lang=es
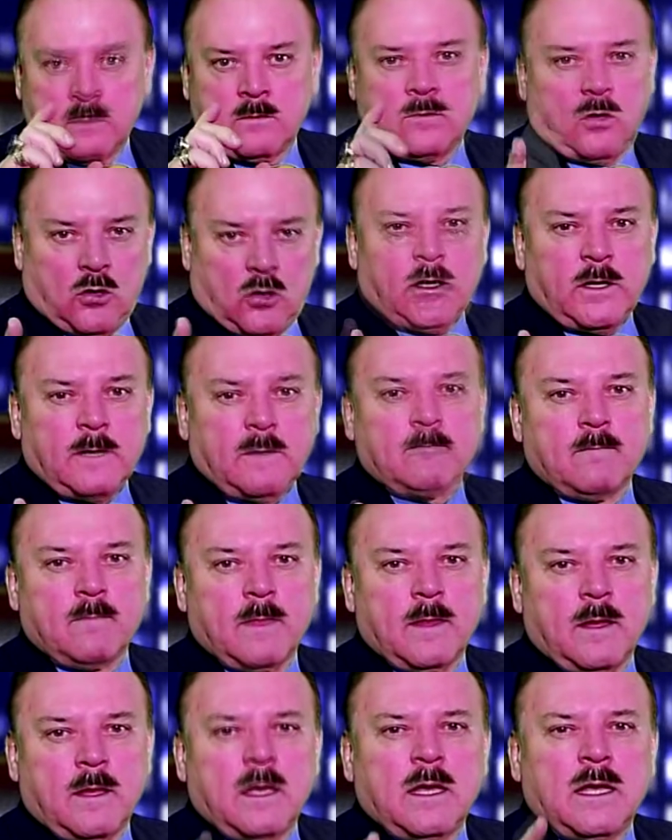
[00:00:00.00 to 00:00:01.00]
Hoy
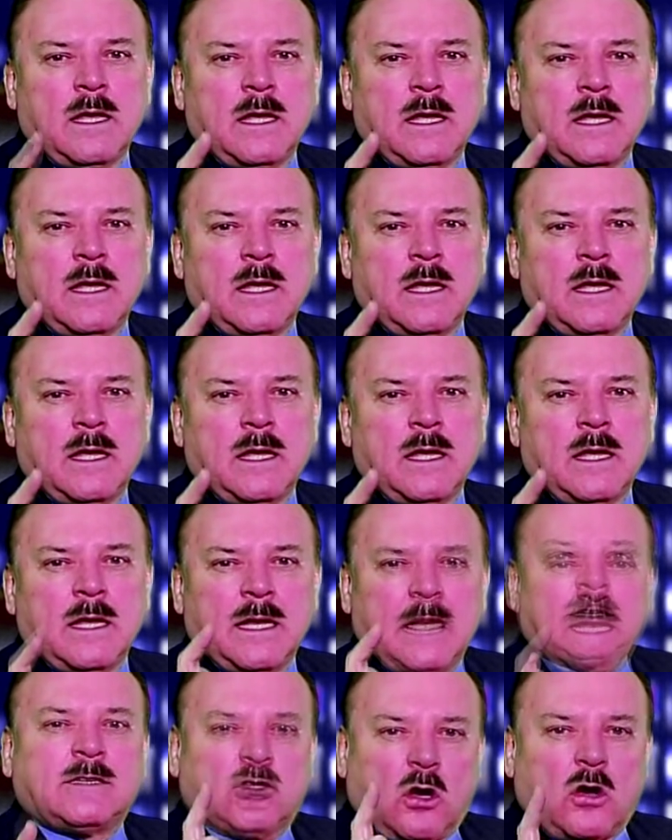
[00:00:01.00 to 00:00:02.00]

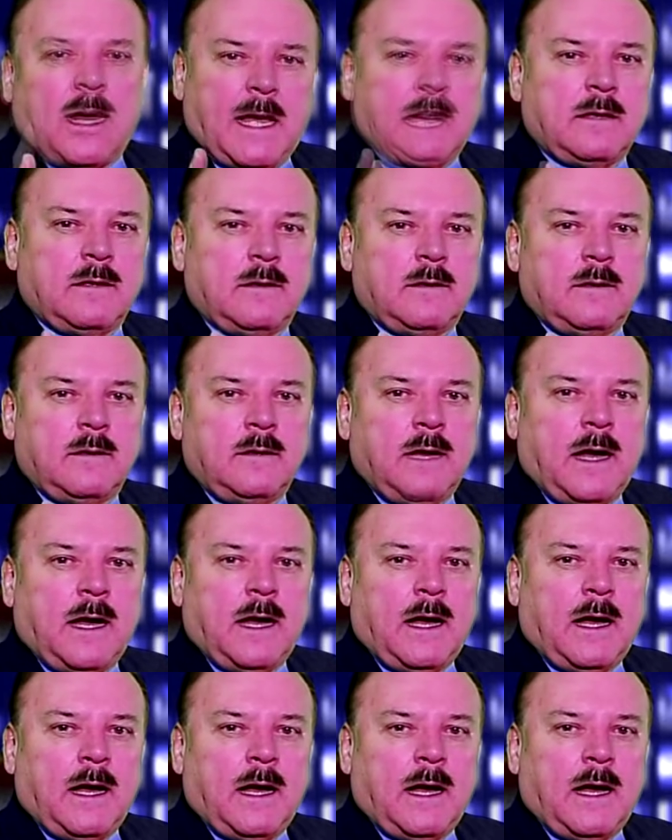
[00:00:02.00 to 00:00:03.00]
le toca
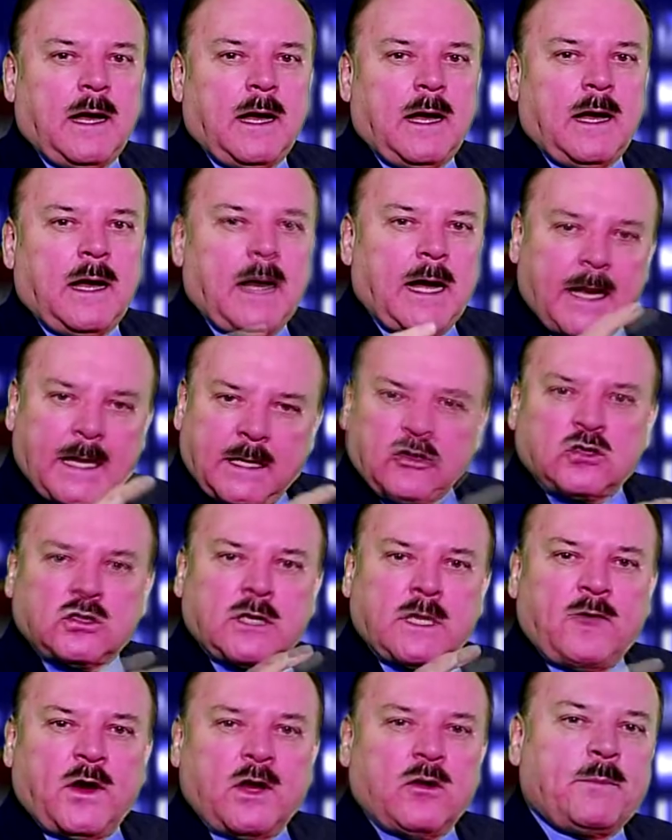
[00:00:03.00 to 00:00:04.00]
a esos
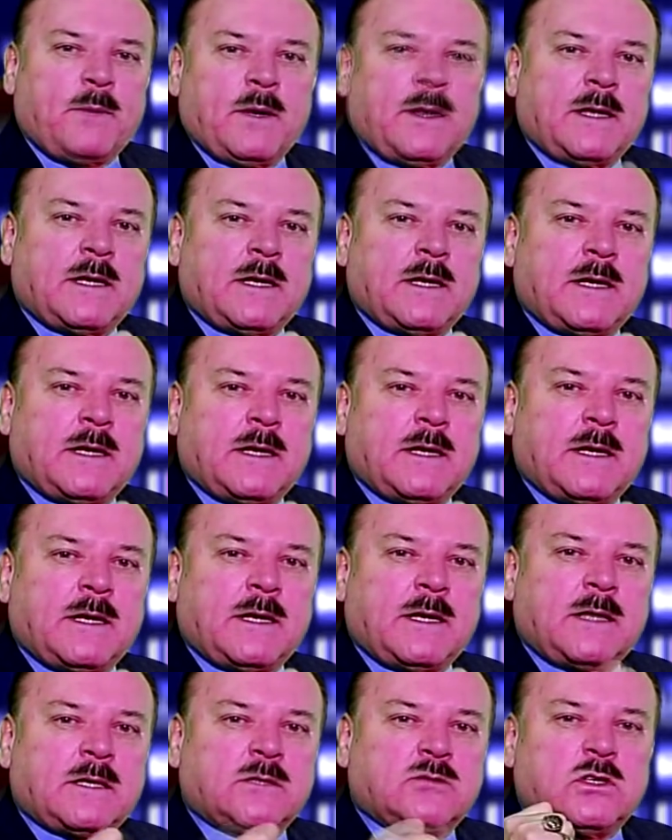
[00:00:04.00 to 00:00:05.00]
que fueron
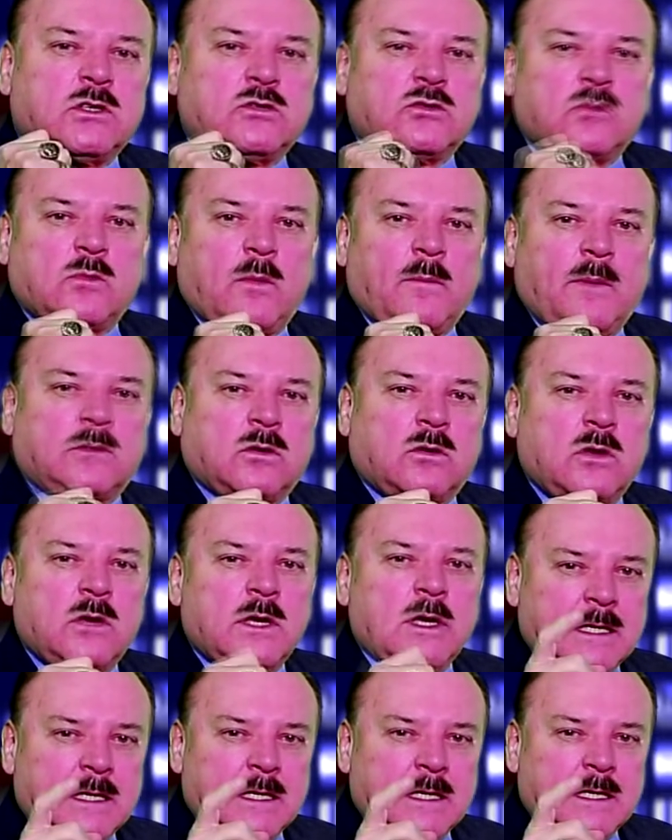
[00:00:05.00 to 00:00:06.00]
perversos en su
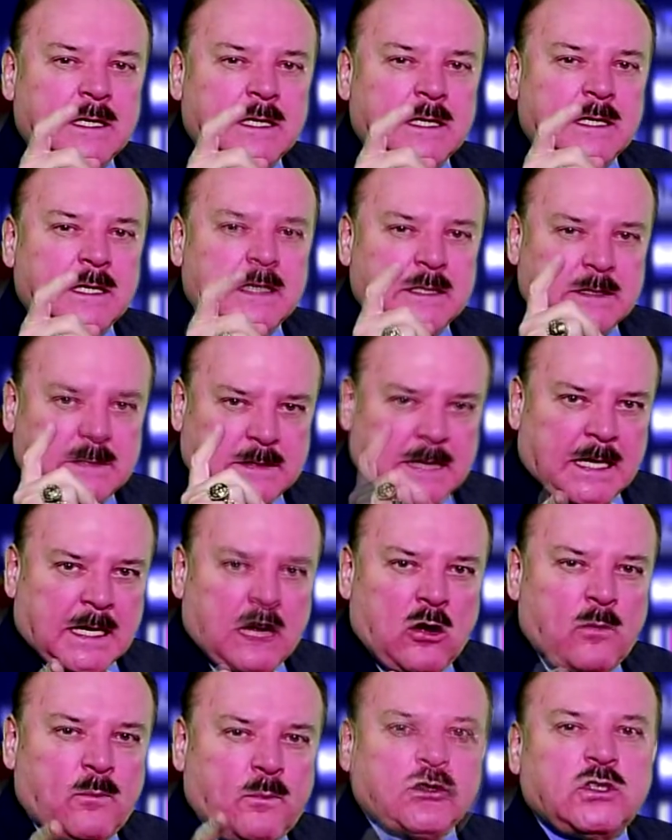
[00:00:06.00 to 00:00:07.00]
momento
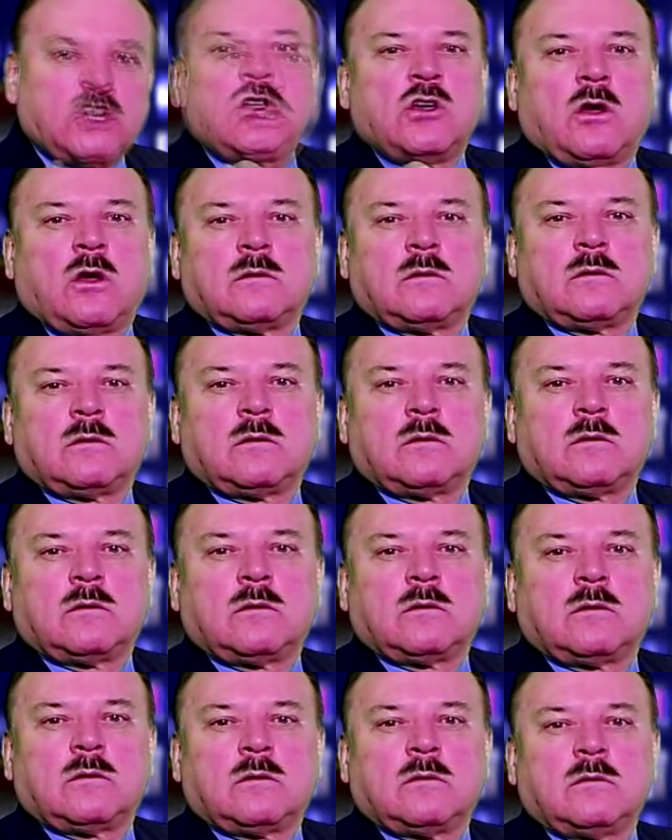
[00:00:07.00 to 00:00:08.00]
ser la
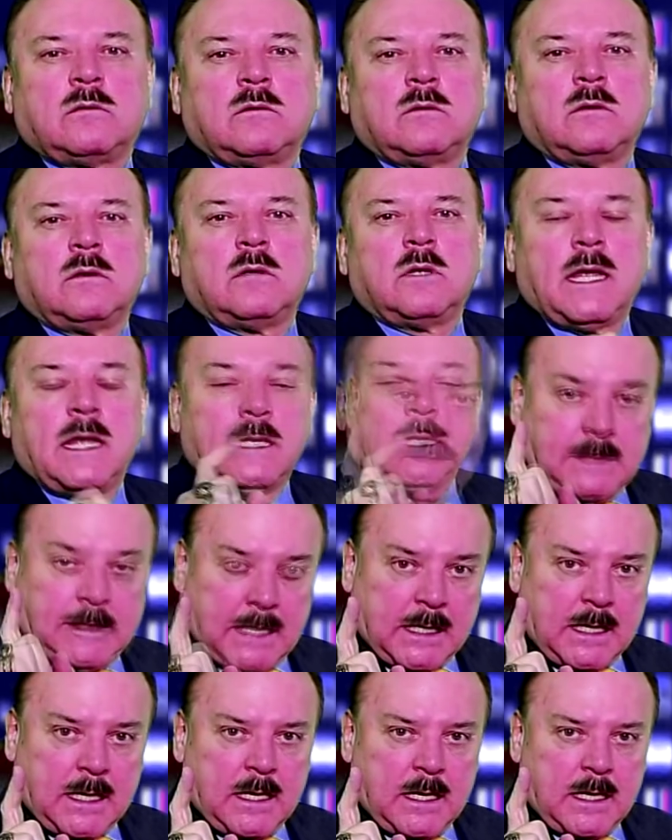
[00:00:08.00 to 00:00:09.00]
oposición
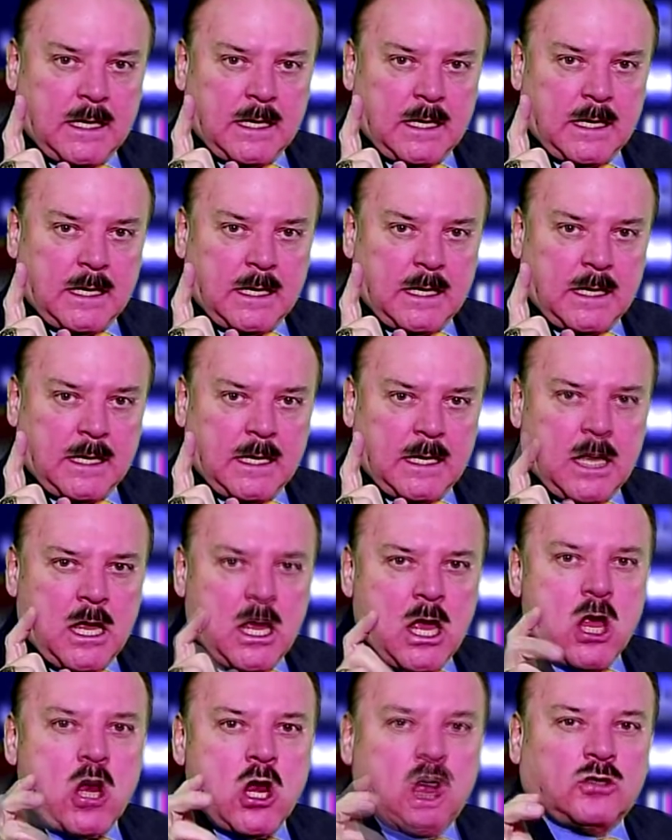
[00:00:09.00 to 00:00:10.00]
ser
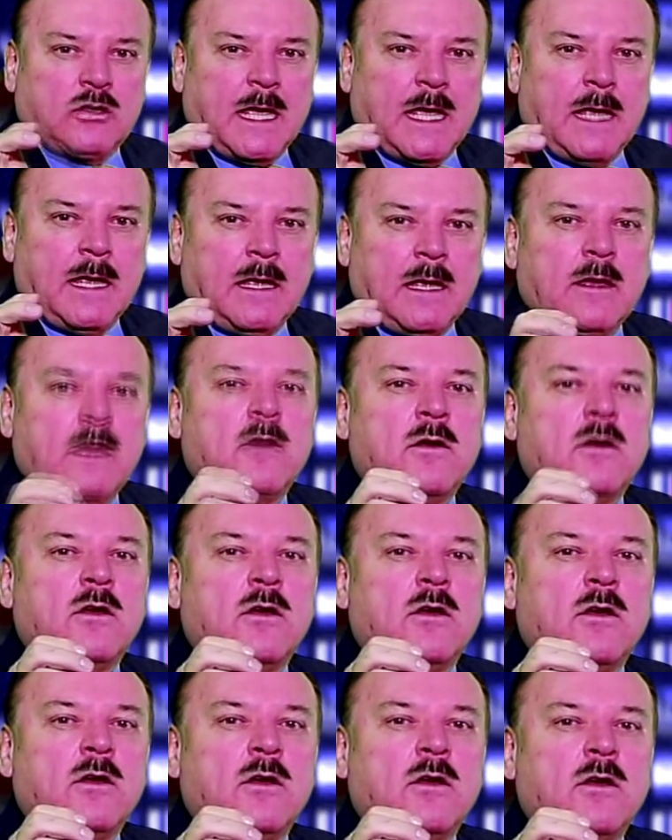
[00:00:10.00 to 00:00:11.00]
los que
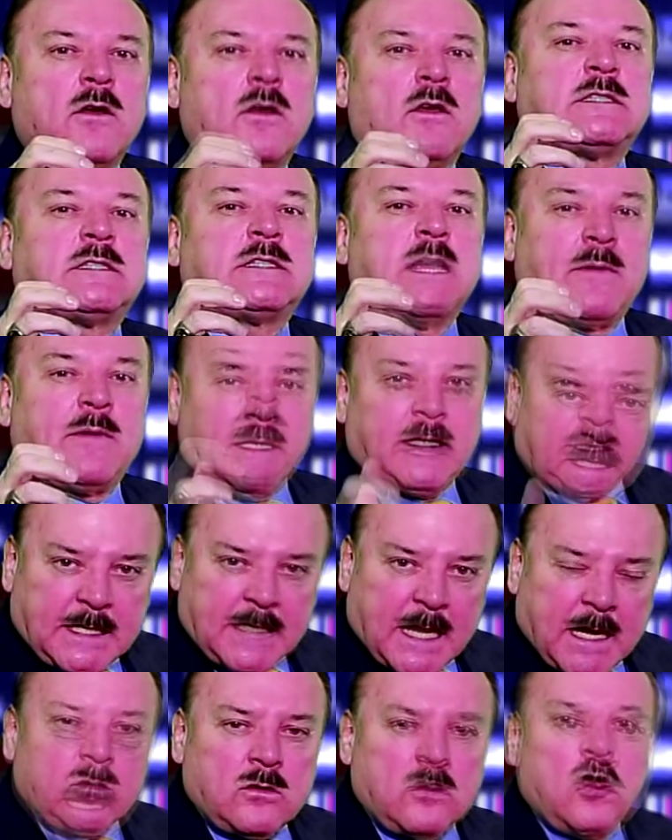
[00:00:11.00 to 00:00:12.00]
se
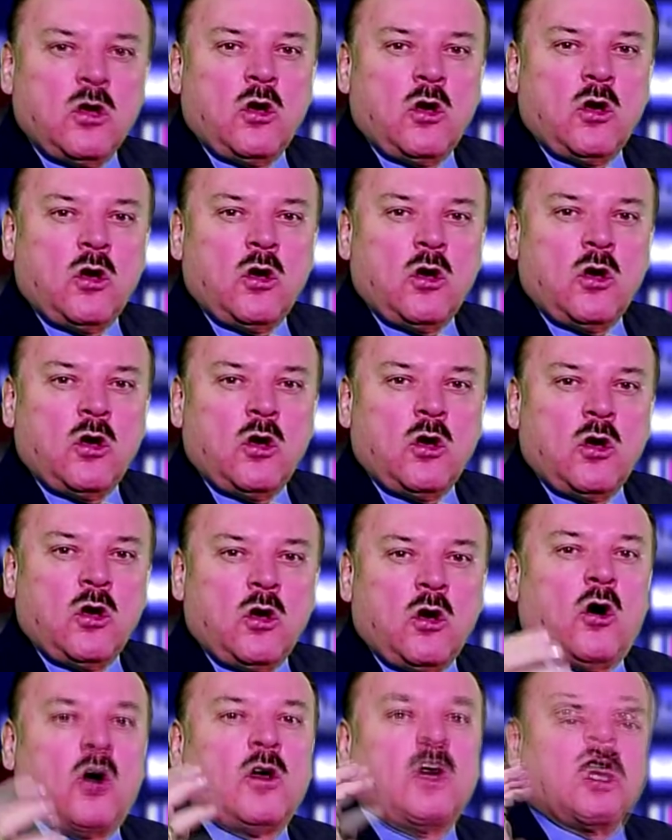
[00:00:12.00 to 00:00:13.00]
vencieron
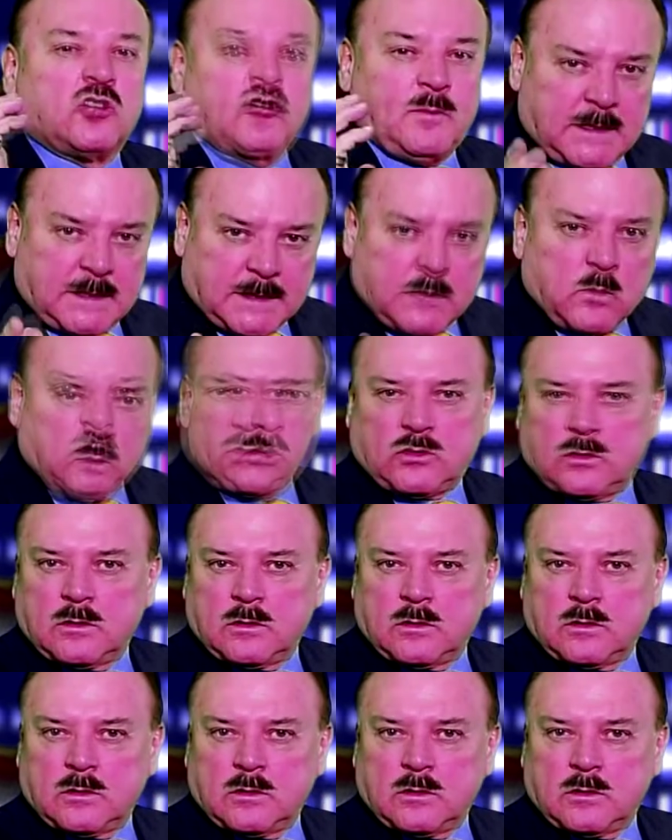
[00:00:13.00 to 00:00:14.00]
o los
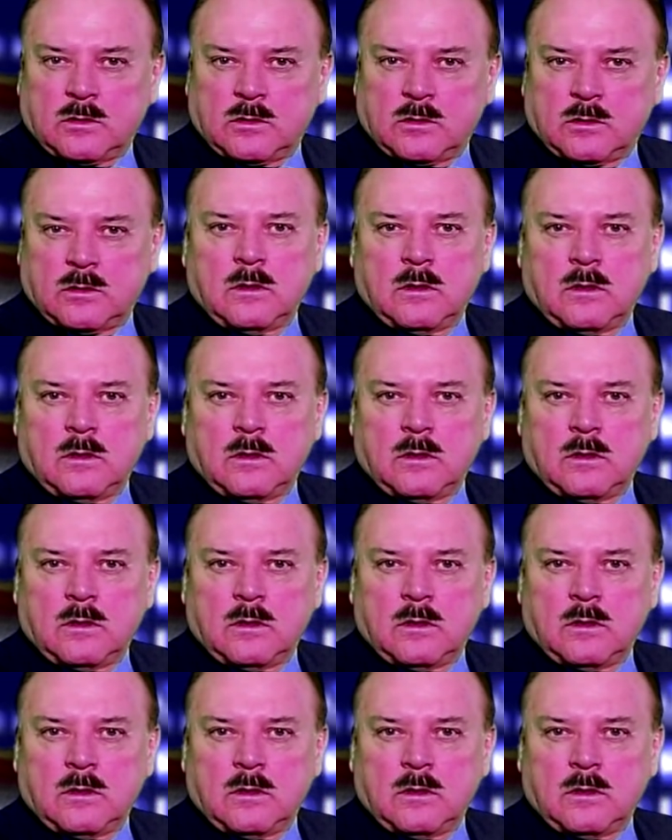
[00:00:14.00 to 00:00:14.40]
vencimos